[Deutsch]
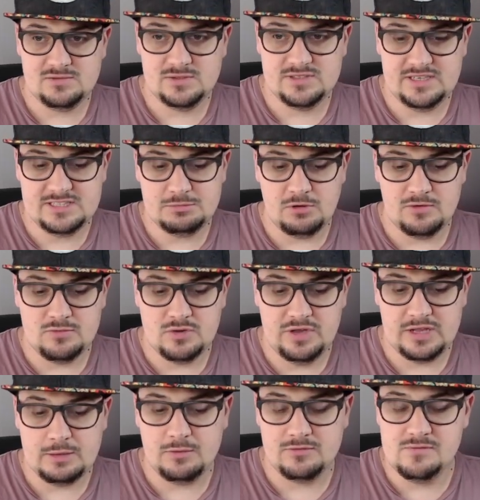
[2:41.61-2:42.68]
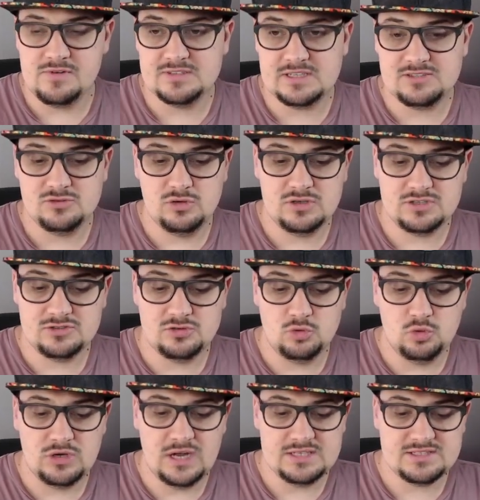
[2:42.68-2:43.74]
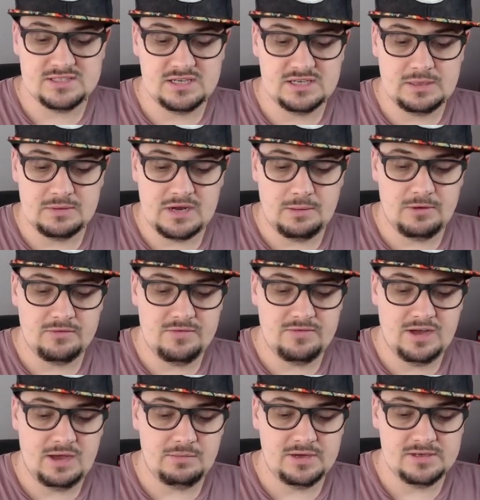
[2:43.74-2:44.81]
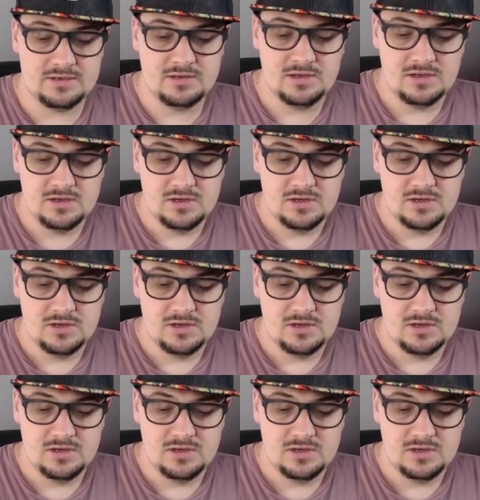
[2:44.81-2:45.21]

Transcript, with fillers: Für 60 brauchen wir für ein Deck noch 5 Ersatzhüllen, das ist eine gute Anzahl, damit kann man auf jeden Fall arbeiten.